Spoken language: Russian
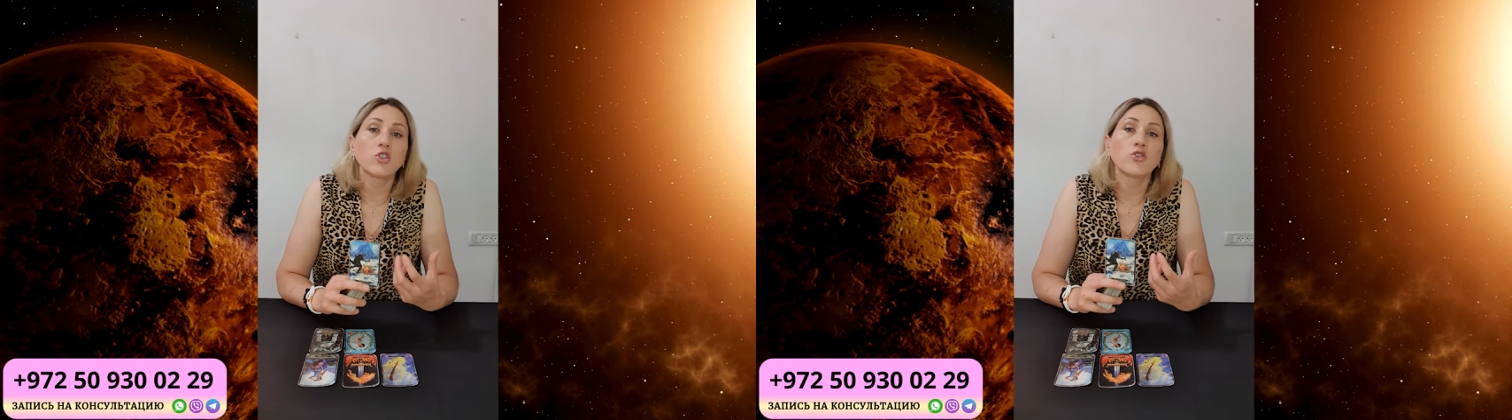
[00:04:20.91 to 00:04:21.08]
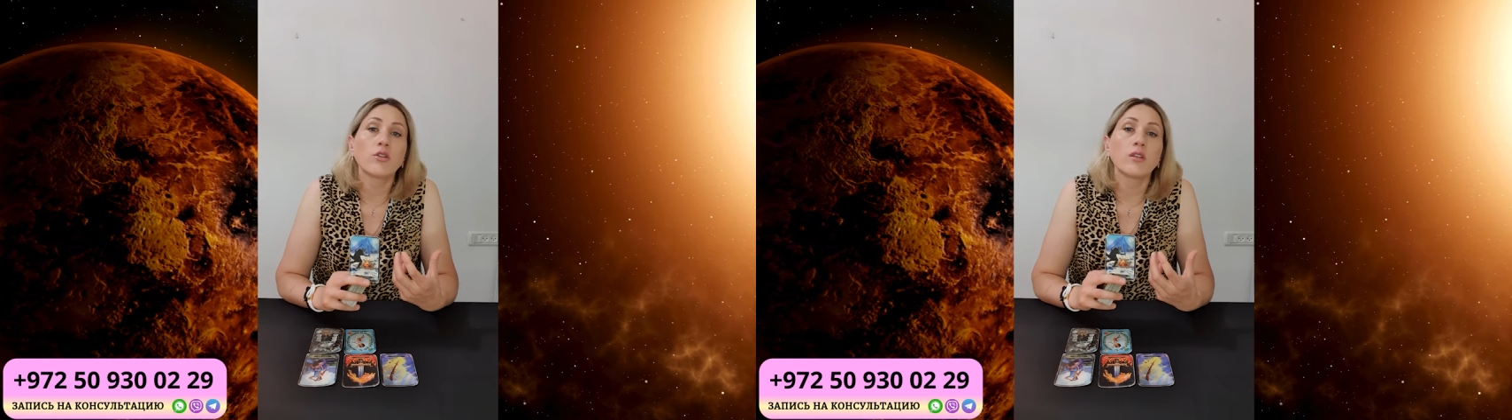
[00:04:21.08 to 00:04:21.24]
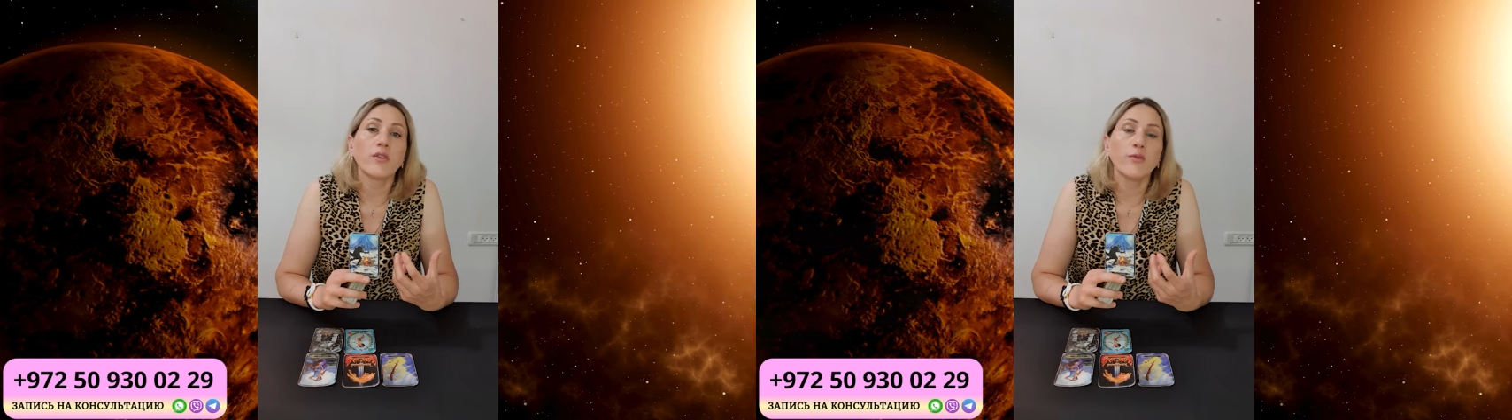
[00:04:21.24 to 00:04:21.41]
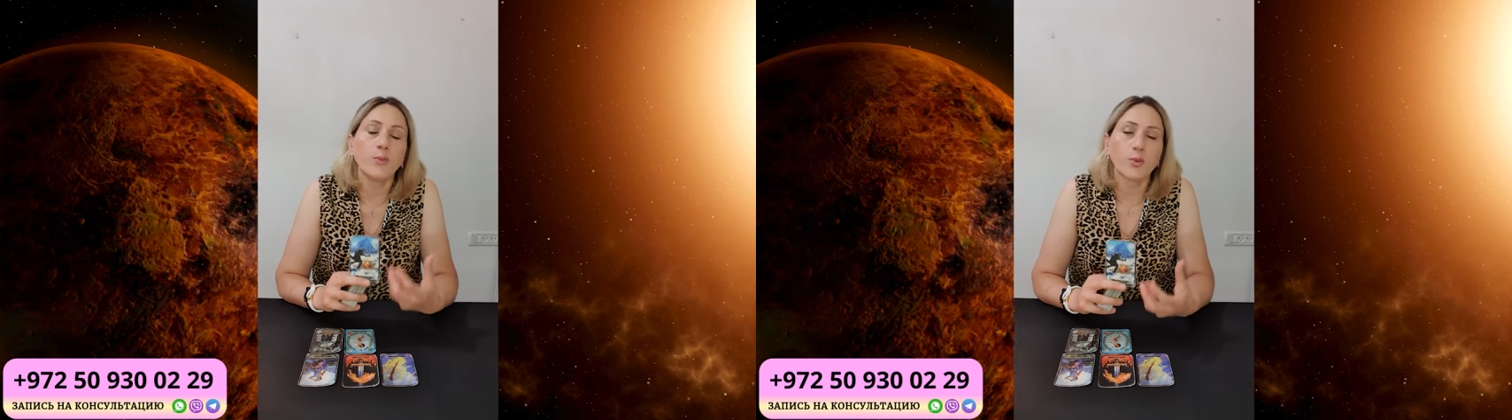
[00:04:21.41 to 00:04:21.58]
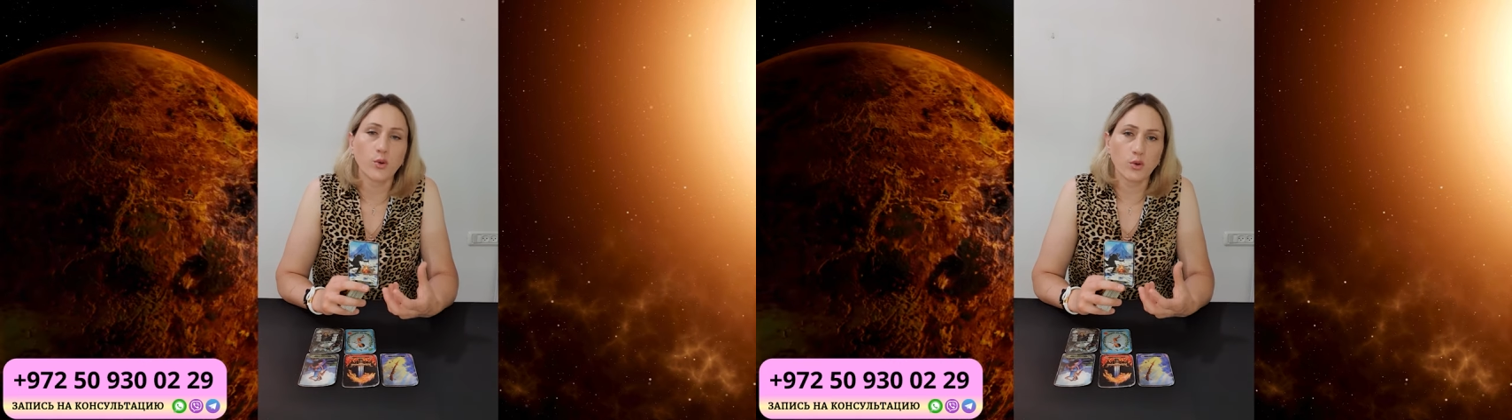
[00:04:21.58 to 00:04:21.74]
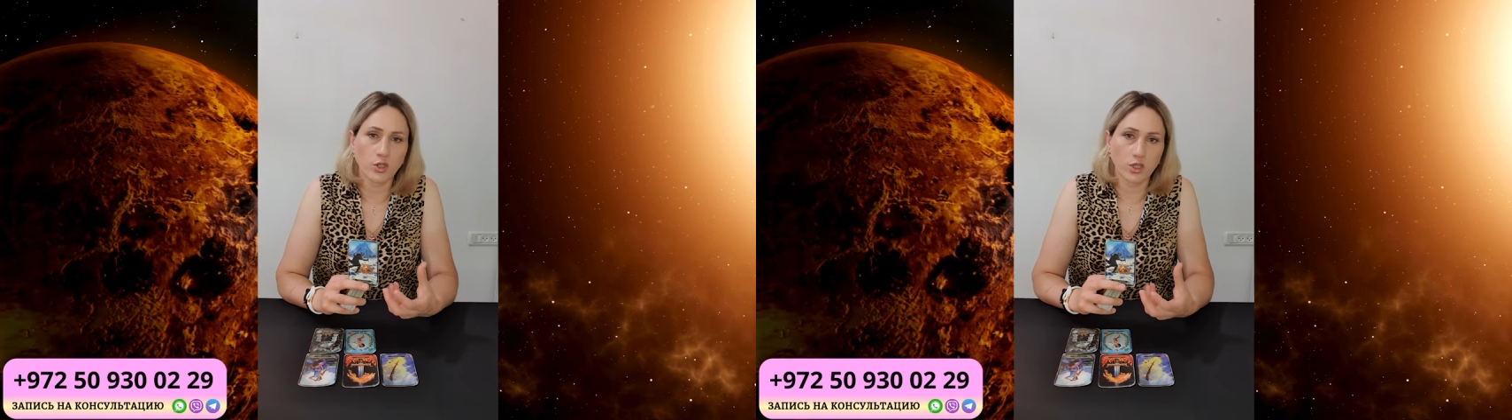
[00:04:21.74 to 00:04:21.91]
что она в
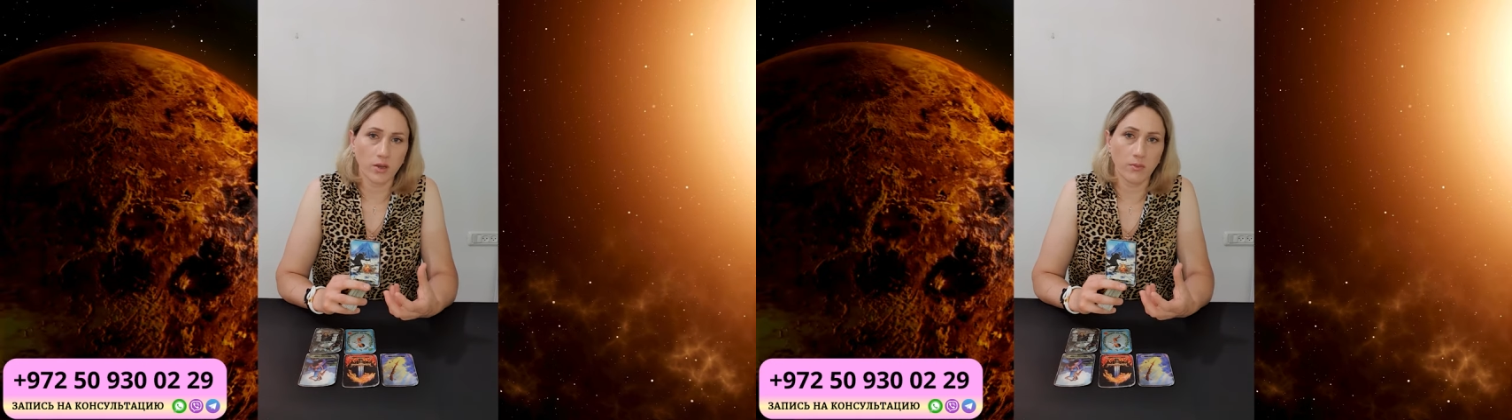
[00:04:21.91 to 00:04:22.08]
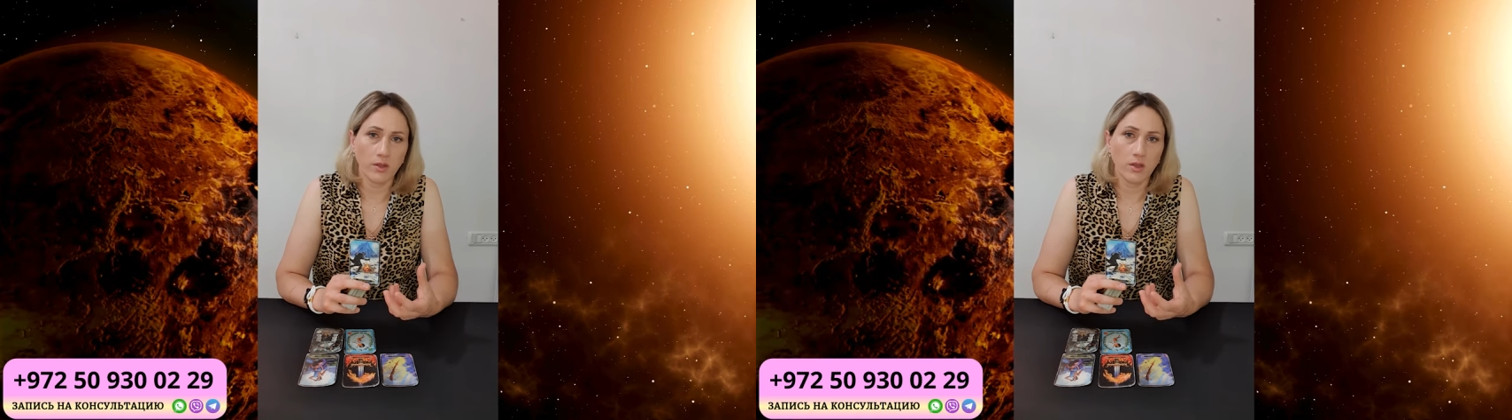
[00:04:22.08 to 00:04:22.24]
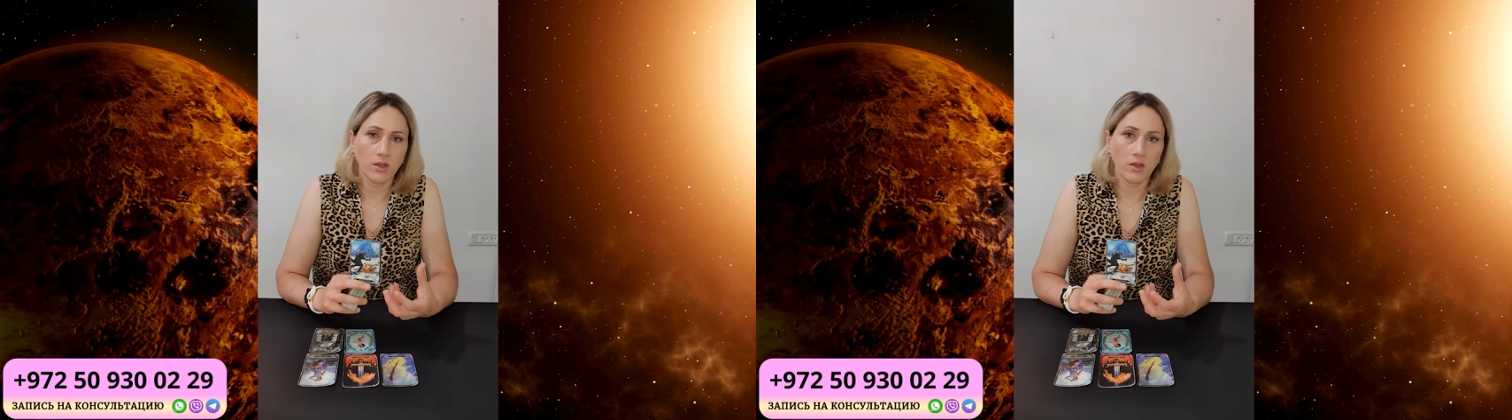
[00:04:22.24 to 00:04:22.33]
прошлом –